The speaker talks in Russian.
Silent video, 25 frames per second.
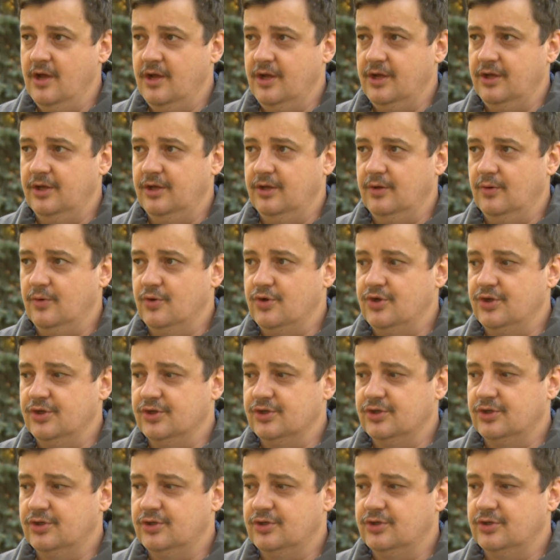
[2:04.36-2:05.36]
И очень
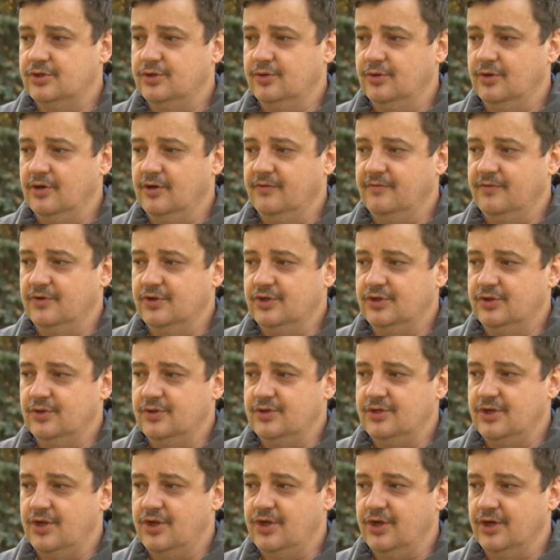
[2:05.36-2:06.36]
здорово, что
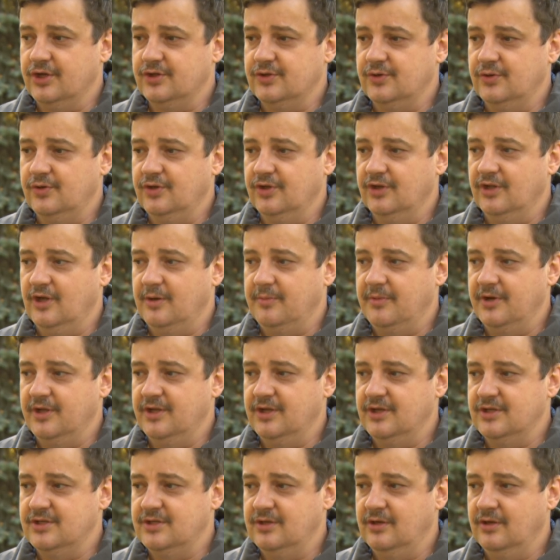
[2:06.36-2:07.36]
сейчас у «Динамо»
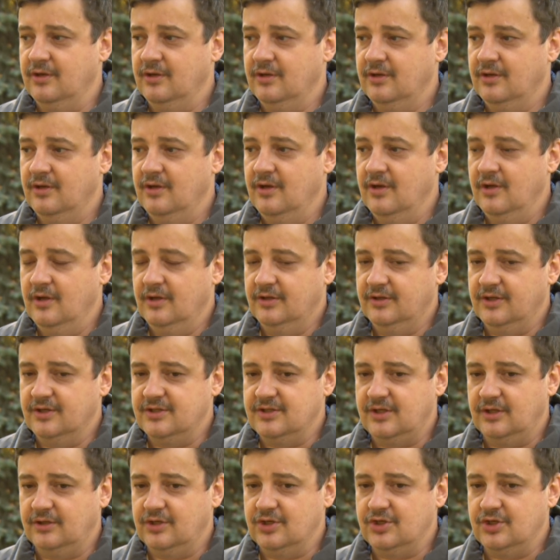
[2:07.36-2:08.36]
есть
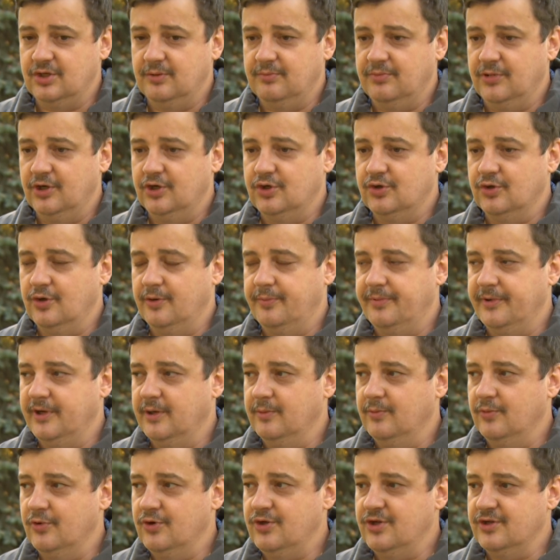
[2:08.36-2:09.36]
достаточно большое
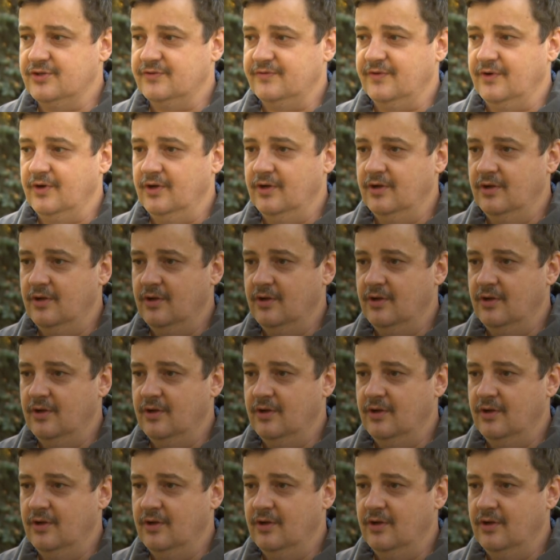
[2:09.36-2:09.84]
преимущество.